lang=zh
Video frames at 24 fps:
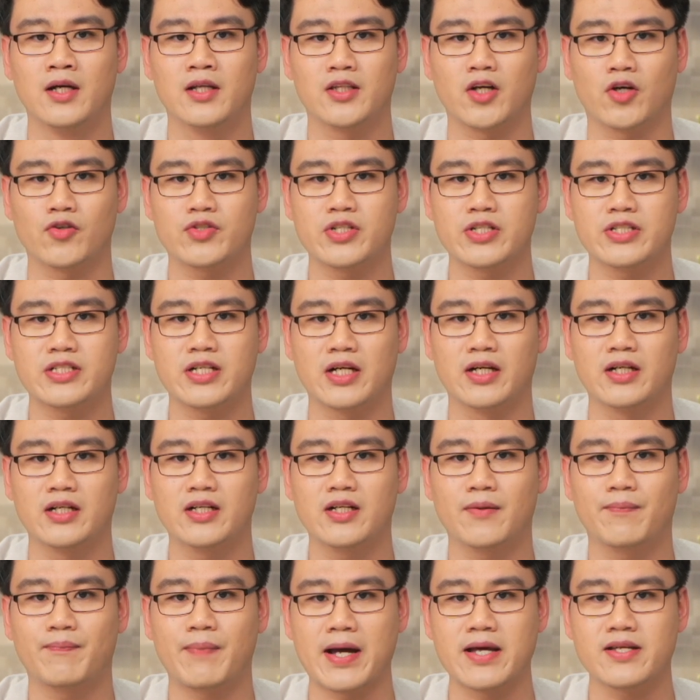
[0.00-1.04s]
导致整
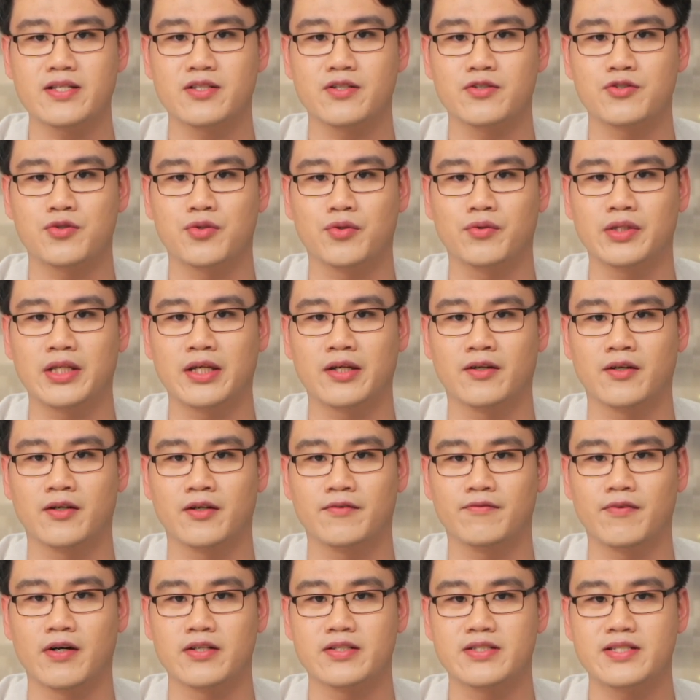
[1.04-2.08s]
个白色穹顶
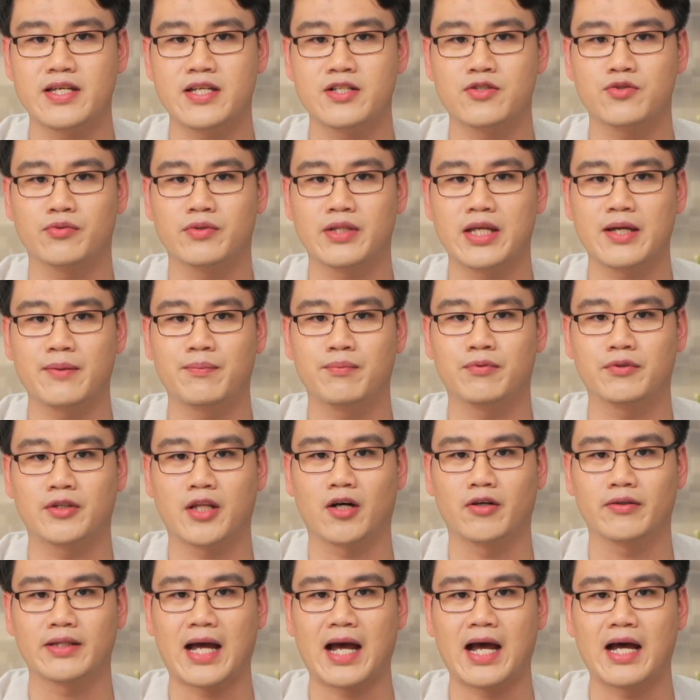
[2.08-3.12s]
往建筑内部
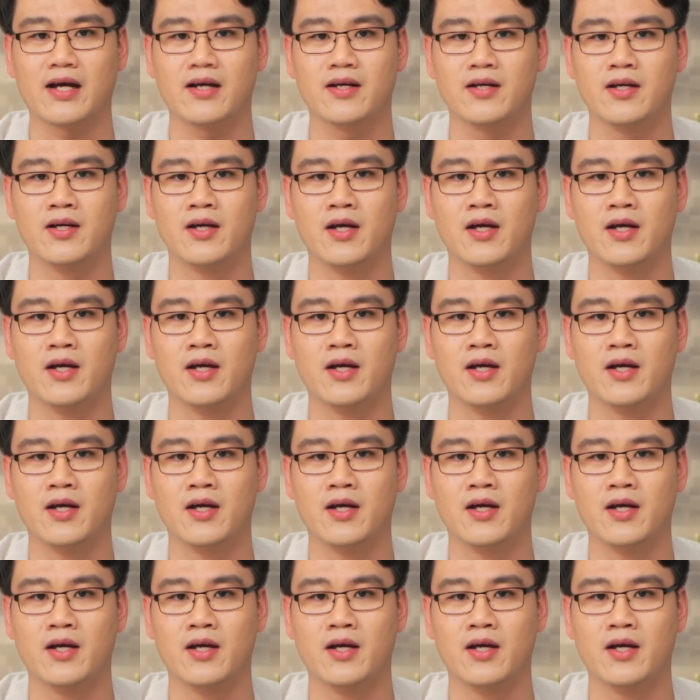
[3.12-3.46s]
倒塌。